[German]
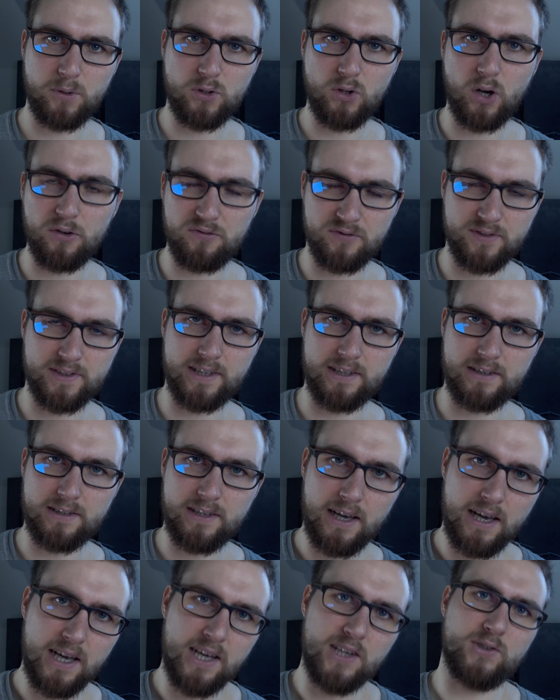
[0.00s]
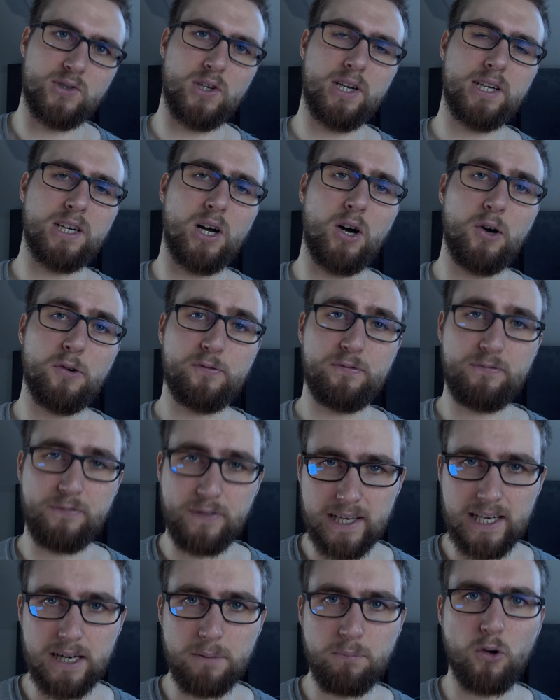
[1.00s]
betroffen sind, sondern auch
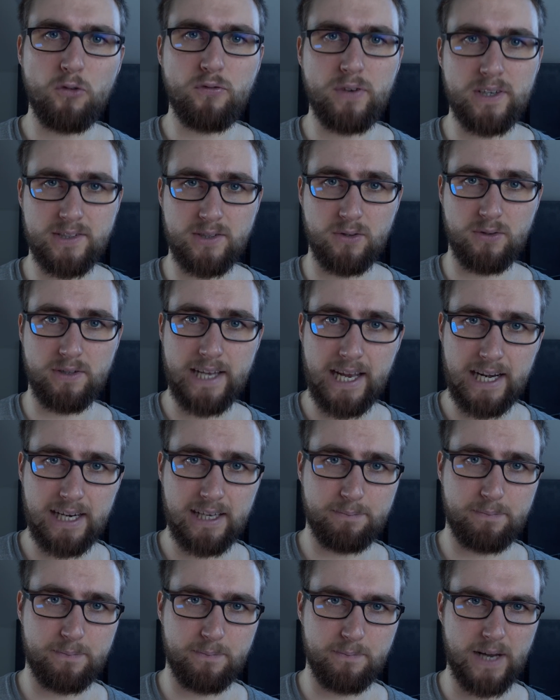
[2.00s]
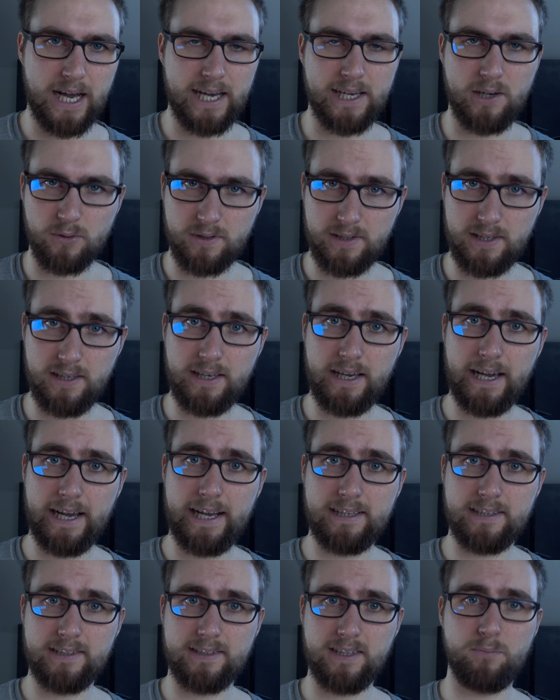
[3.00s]
viele professionelle
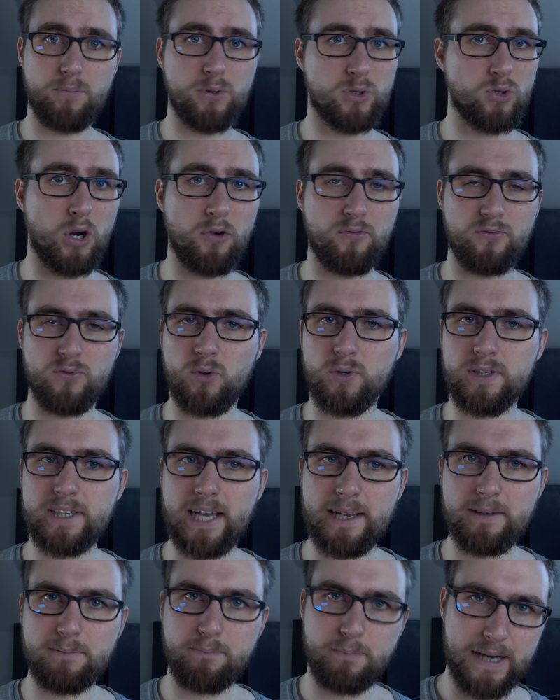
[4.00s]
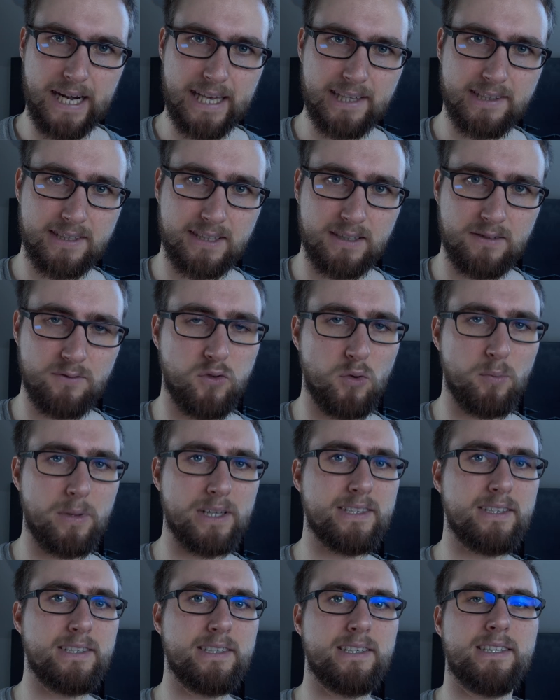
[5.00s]
IoT-Geräte sind betroffen und an Plätzen, wo
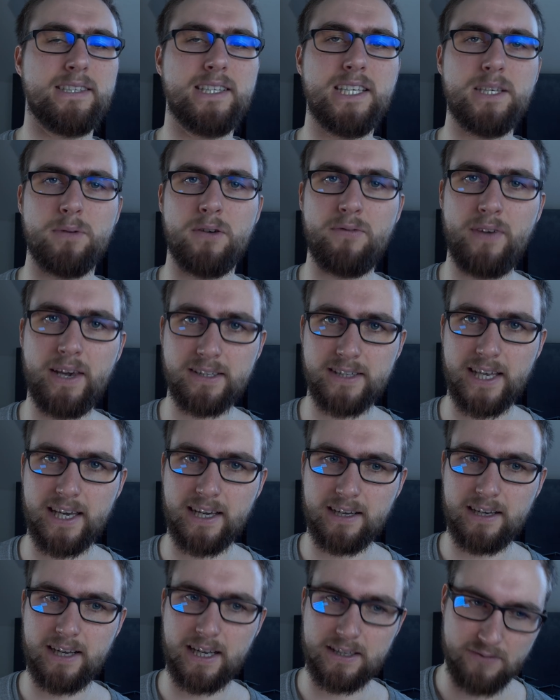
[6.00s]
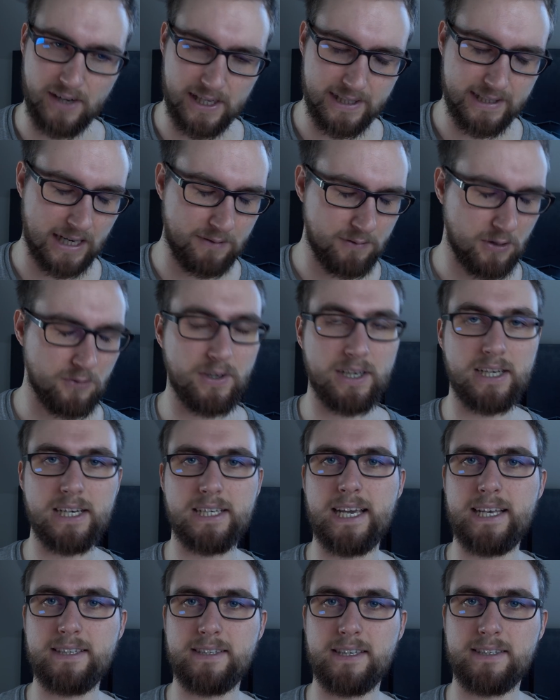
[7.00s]
man sie sich nicht mehr wegdenken kann, weil sie einfach
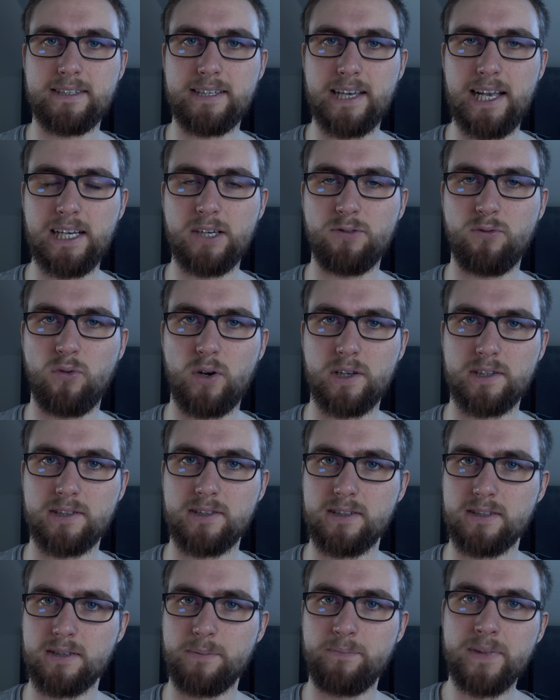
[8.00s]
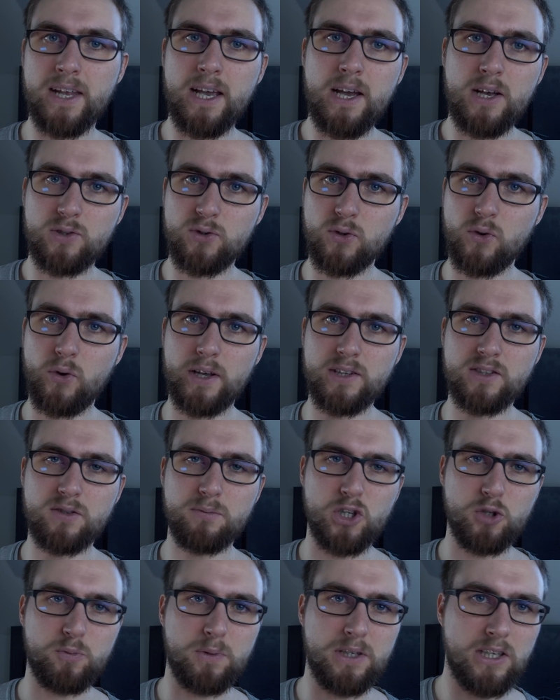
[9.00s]
wirklich essentiell geworden sind. So gehören zum
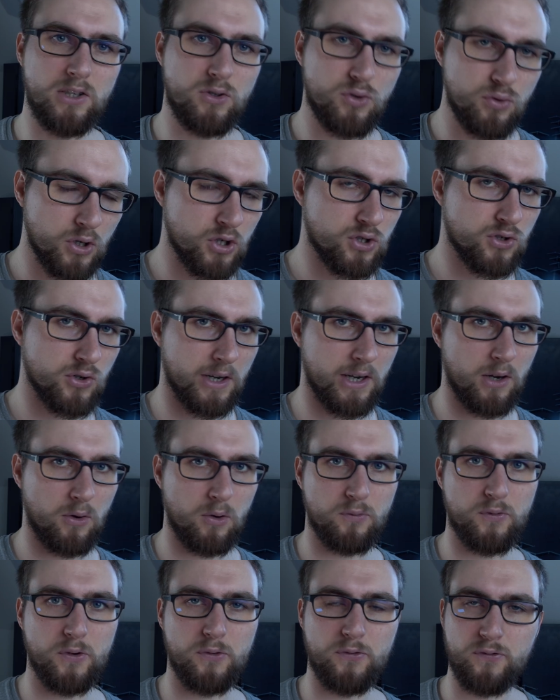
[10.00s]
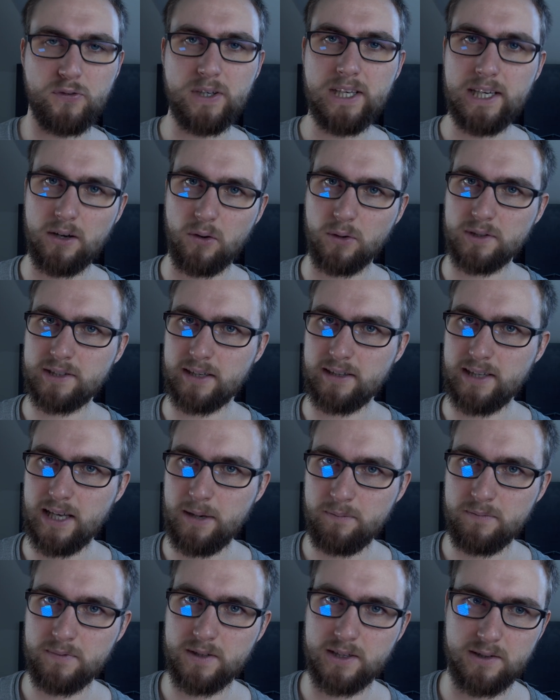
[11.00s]
Beispiel die Türsteuerung für viele
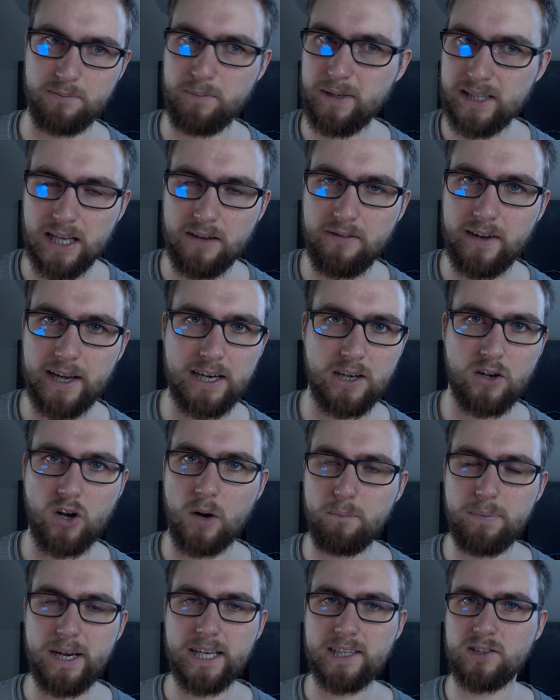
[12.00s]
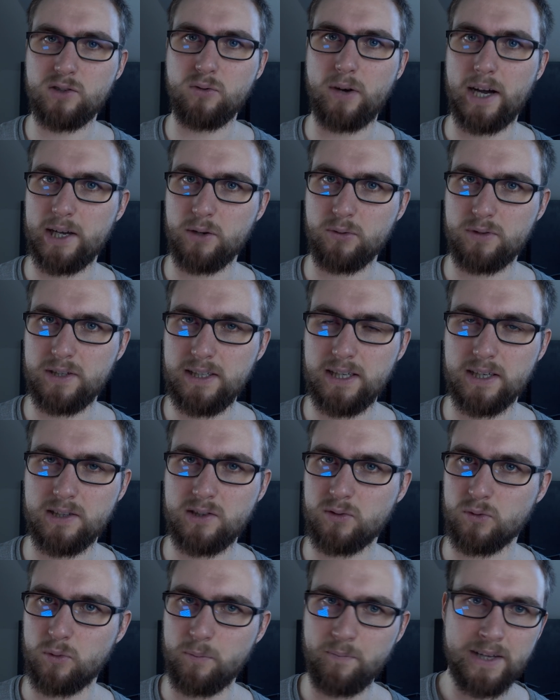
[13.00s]
Unternehmen mittlerweile komplett zu IoT
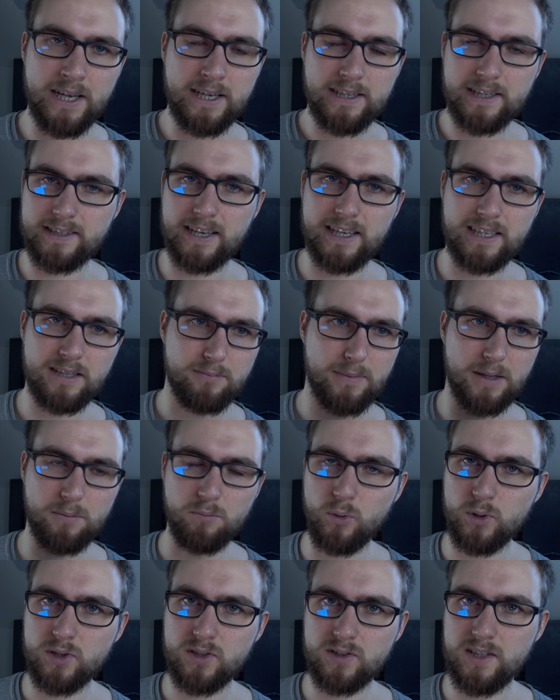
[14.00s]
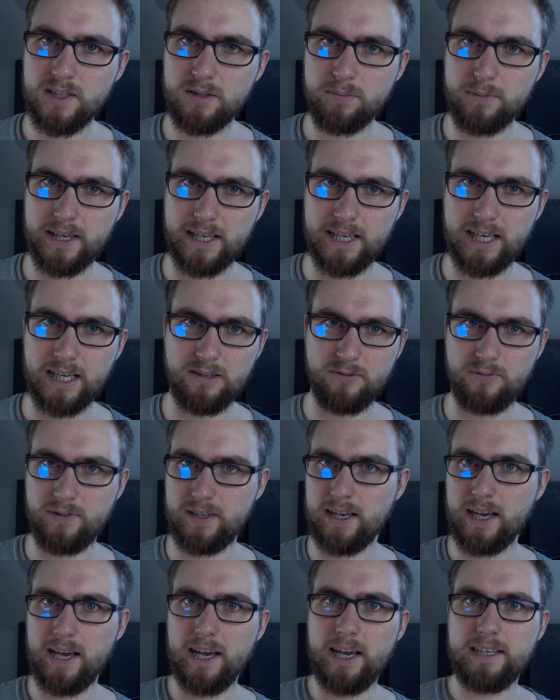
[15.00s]
dazu. Das heißt, man muss nicht mehr
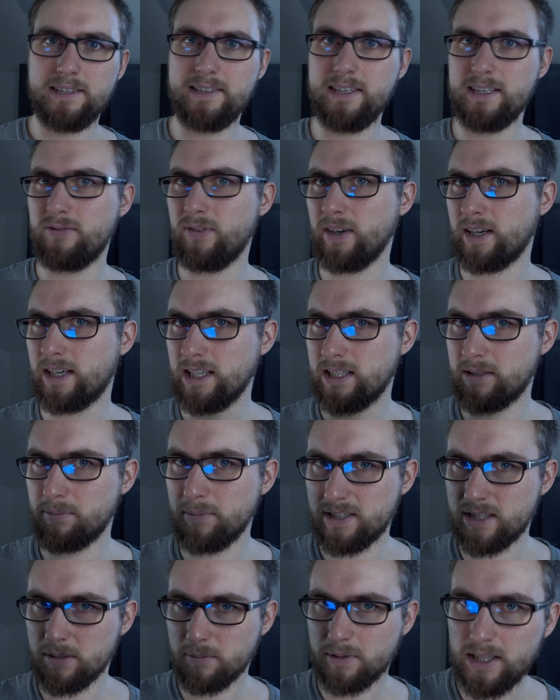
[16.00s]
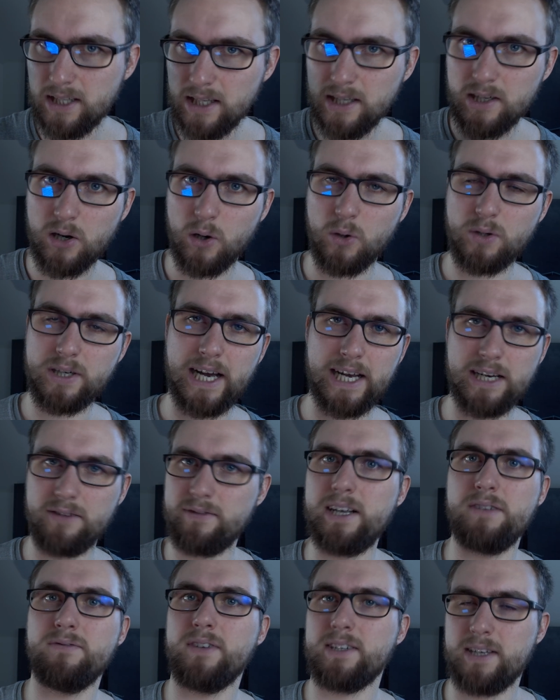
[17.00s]
irgendwie sich wirklich mit einem Keycode
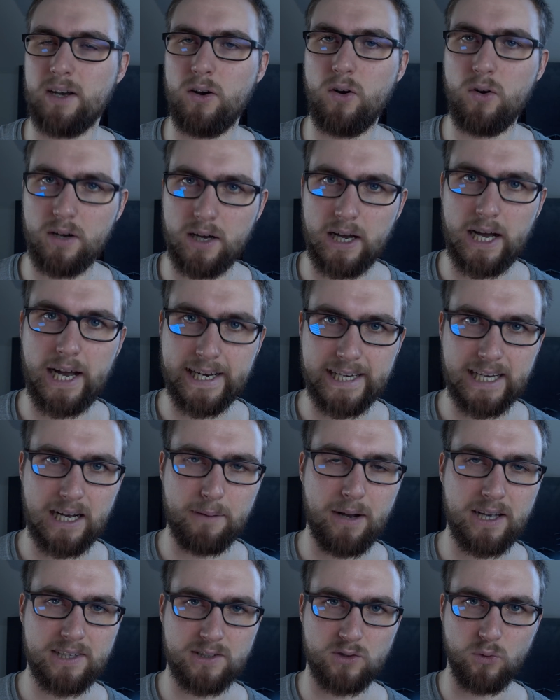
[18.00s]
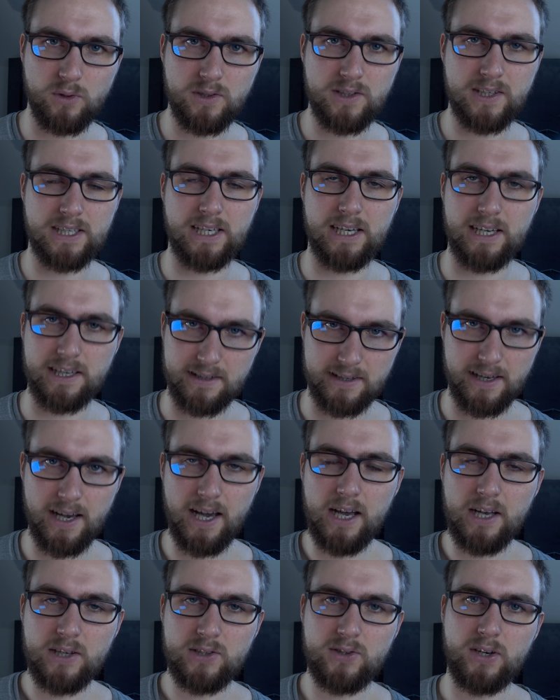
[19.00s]
einwählen, was ja auch einigermaßen unsicher ist,
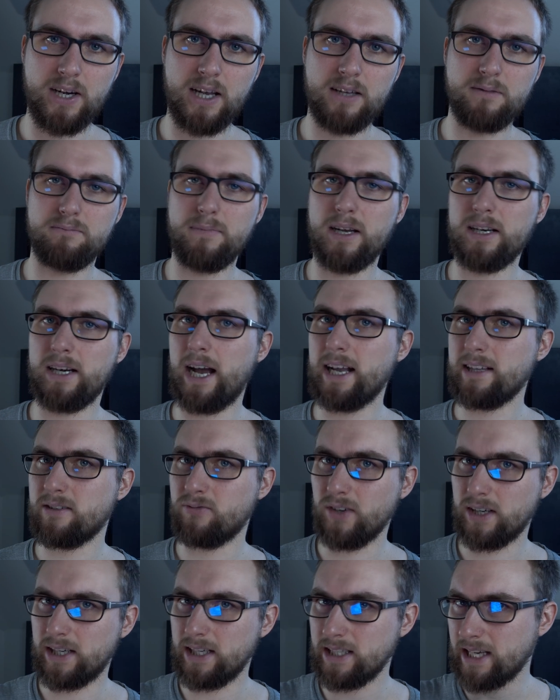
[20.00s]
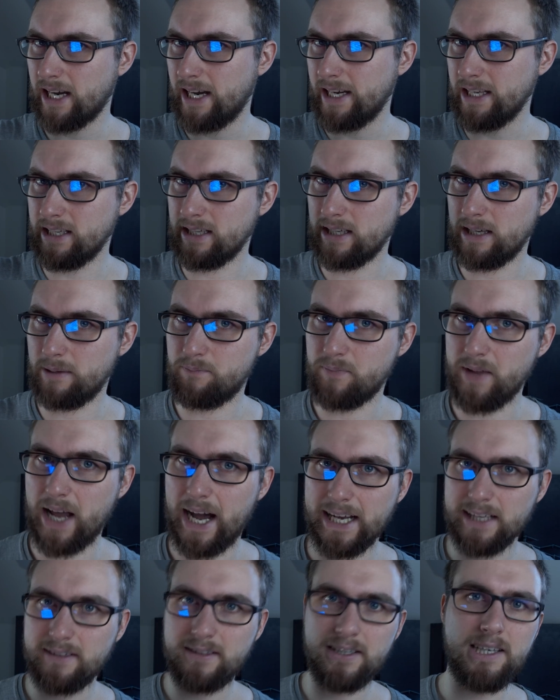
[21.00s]
sondern man hat wirklich eine
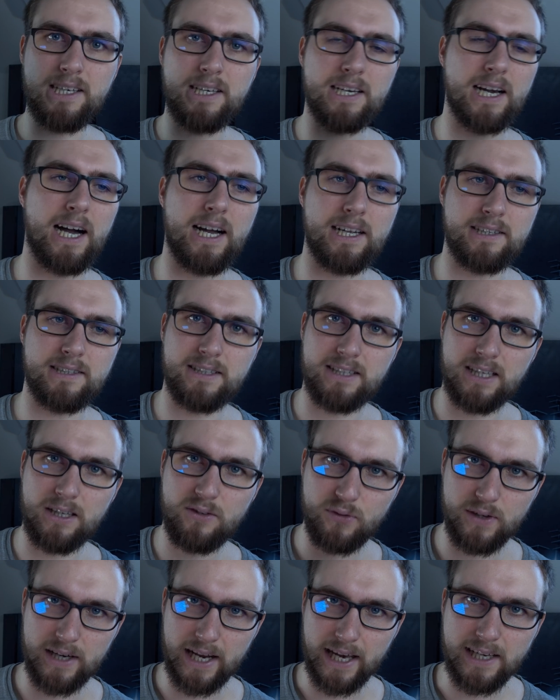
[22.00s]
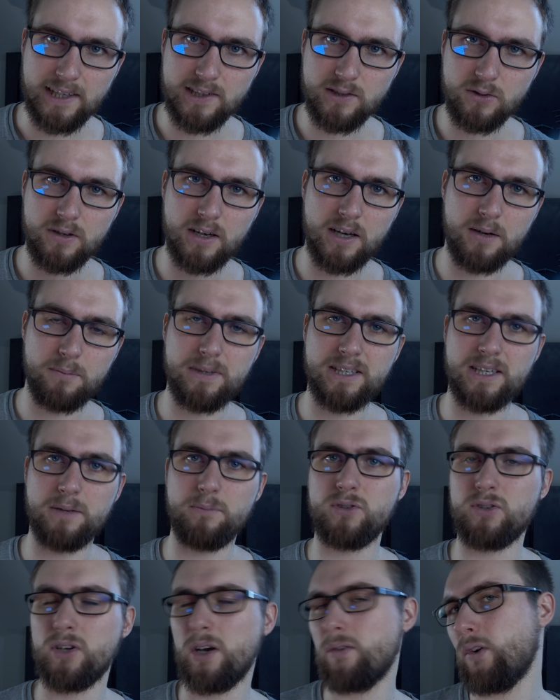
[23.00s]
ID-Karte, die für vielleicht sogar mit dem
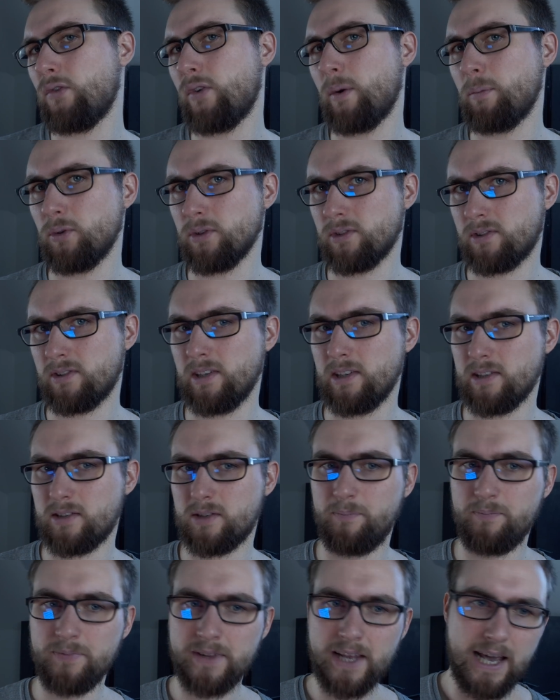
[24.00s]
Server verbunden ist.